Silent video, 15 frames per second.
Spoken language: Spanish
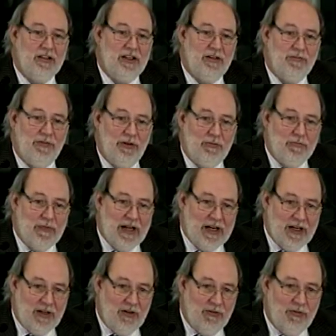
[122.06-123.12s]

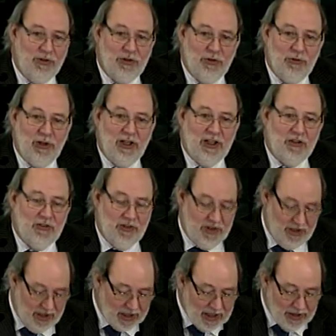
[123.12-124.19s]
transformar los votos de una
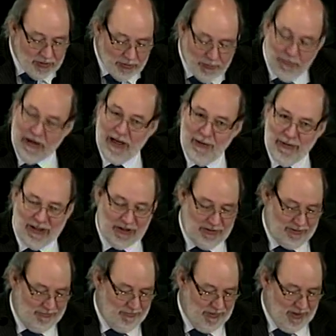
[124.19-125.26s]
elección en escaños de un
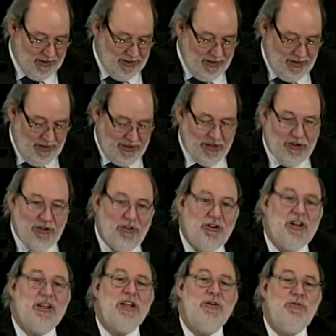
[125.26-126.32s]
parlamento.
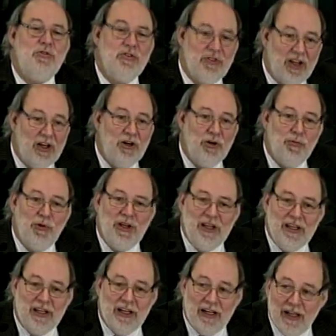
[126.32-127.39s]
Reconozco que tiene un sesgo
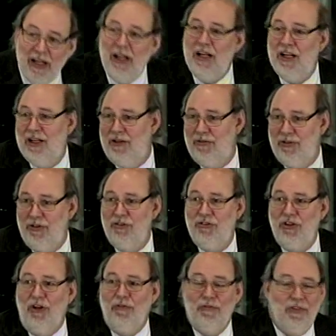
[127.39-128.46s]
muy ingenieril la
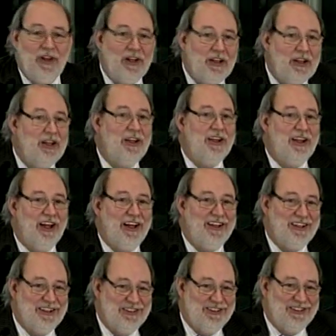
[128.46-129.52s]
definición. ¿ah?
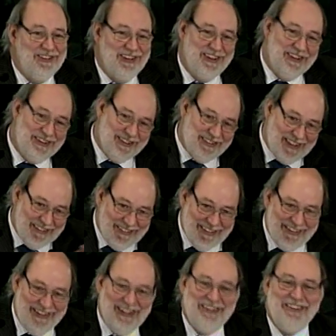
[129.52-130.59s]
Ah, eh, la
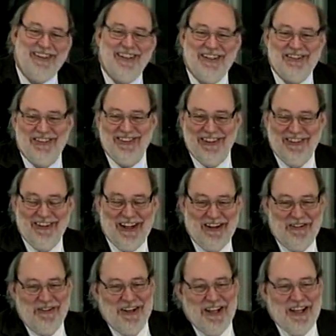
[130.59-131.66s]
mayoría de ustedes son
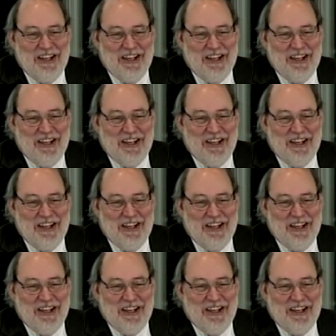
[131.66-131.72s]
abogados